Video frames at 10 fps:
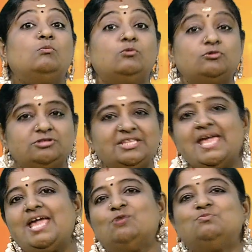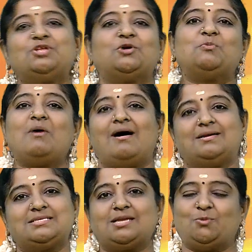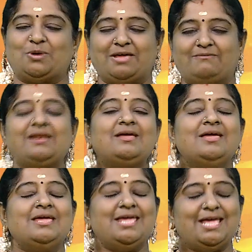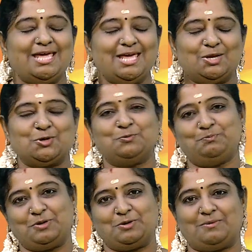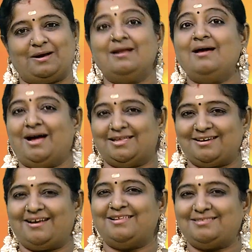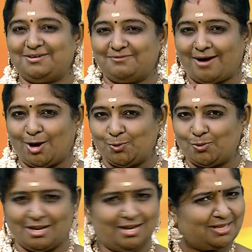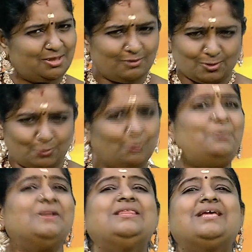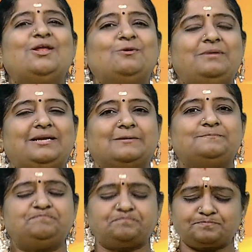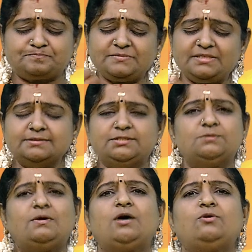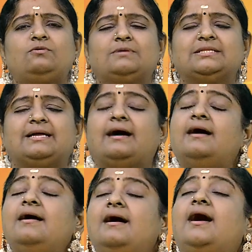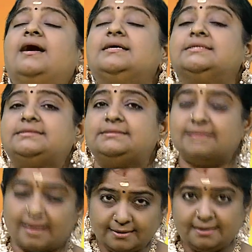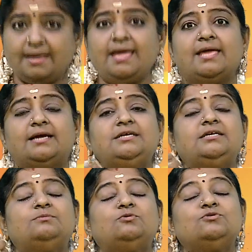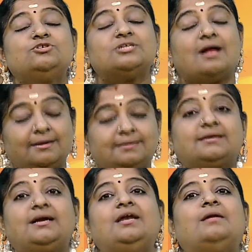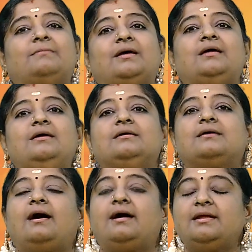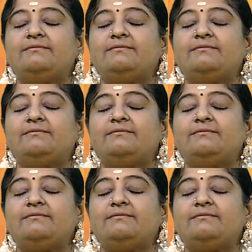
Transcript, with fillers: முக்தியையும் தரும் ஆற்றல் உடையவர் இங்கிருக்கும் பெருமான் அதனால் திருவாரூரிலிருந்து வெறும் பத்து கிலோமீட்டர் திருவாரூர் வந்தால் அங்கே தங்கி இரண்டு மூன்று நாட்கள் நம்ம காண